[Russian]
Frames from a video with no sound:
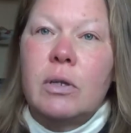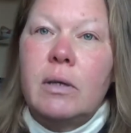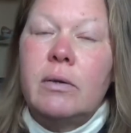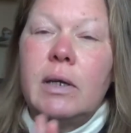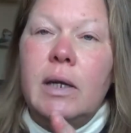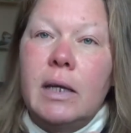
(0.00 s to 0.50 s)
И
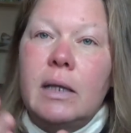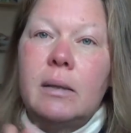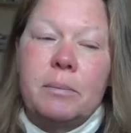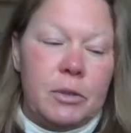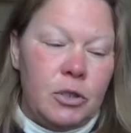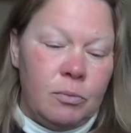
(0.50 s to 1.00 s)

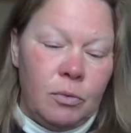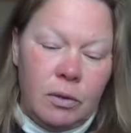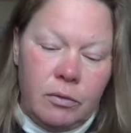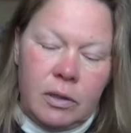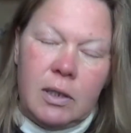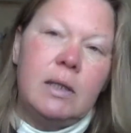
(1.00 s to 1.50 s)
этот, почему
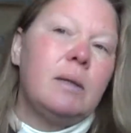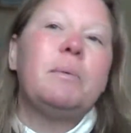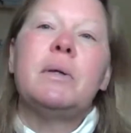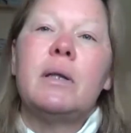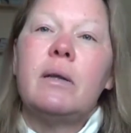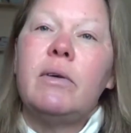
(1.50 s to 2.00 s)
его надо
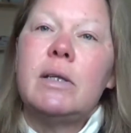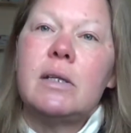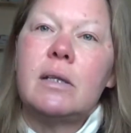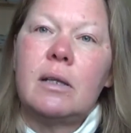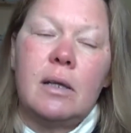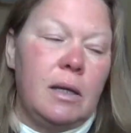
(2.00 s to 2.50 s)
подавать,
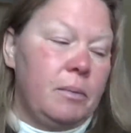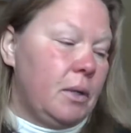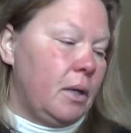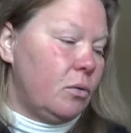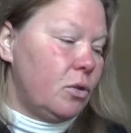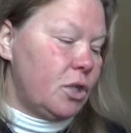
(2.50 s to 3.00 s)
этот крем
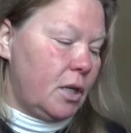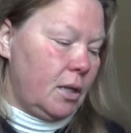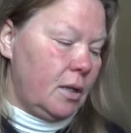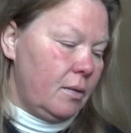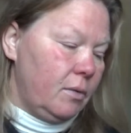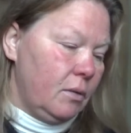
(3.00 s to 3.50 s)
дороже,
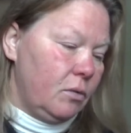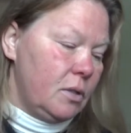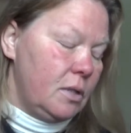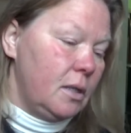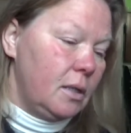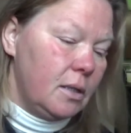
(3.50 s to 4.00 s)
когда вы его
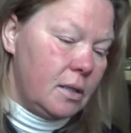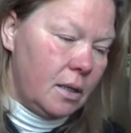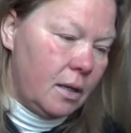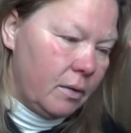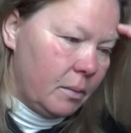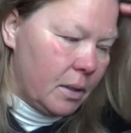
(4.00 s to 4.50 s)
сделаете,
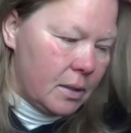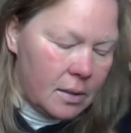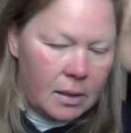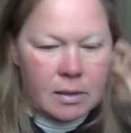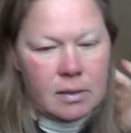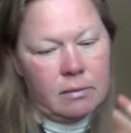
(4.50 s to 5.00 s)
я вам
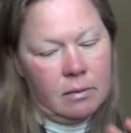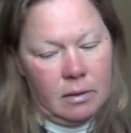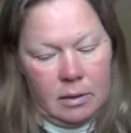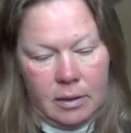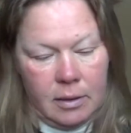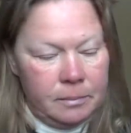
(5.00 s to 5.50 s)

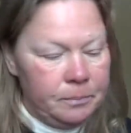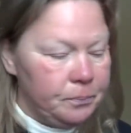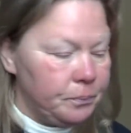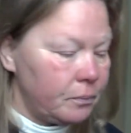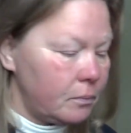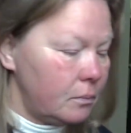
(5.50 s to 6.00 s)
рассказывала, да?
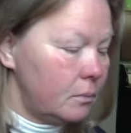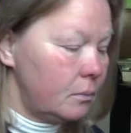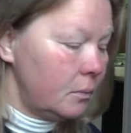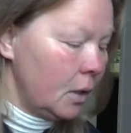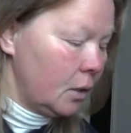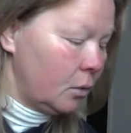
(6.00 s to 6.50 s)

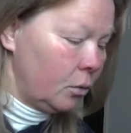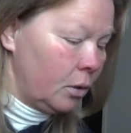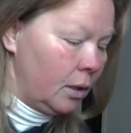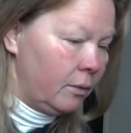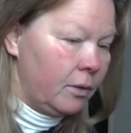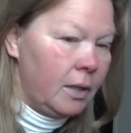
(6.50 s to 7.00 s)
То
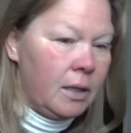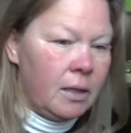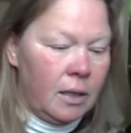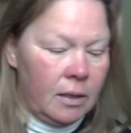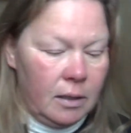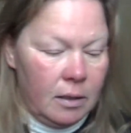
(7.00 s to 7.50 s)
наливать
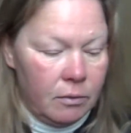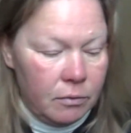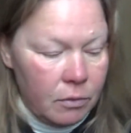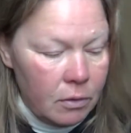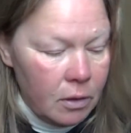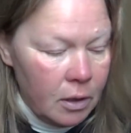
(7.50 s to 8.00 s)
надо
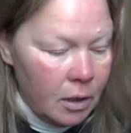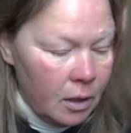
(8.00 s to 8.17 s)
его